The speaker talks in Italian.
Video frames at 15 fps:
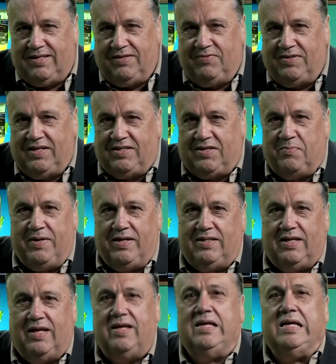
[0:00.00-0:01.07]

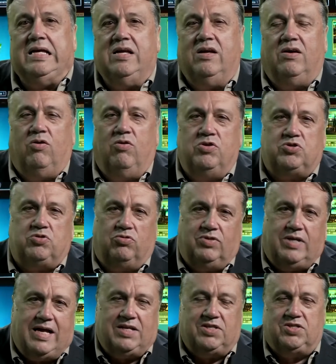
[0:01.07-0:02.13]
evidentemente o i
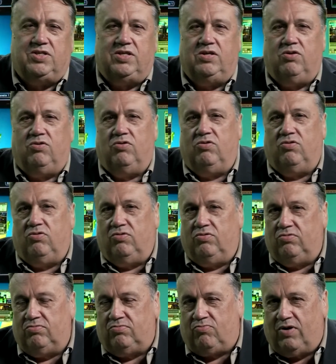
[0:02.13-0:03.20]
sondaggi
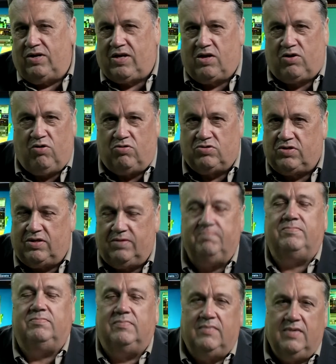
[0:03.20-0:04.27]
o qualche cosa,
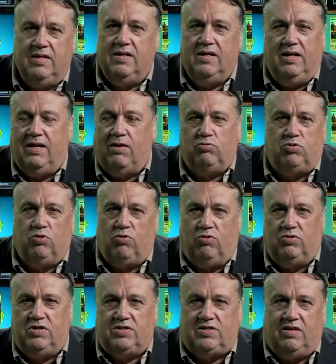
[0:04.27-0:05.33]
l'autogol
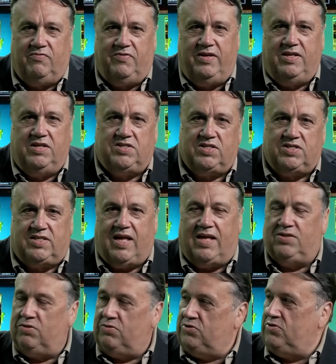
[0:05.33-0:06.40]
di Salvini c'è
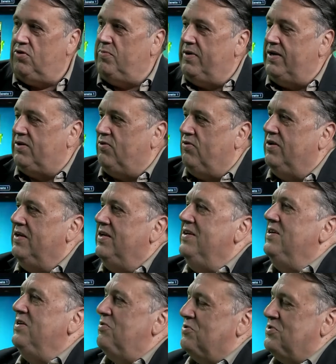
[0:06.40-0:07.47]
stato, insomma, ecco.
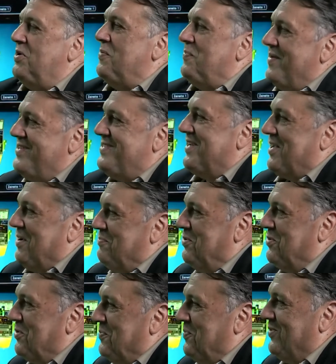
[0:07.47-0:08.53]
Cosa ne pensa il
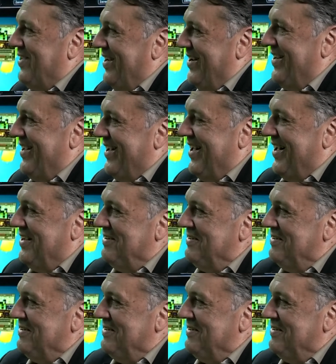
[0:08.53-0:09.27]
capogruppo della Lega?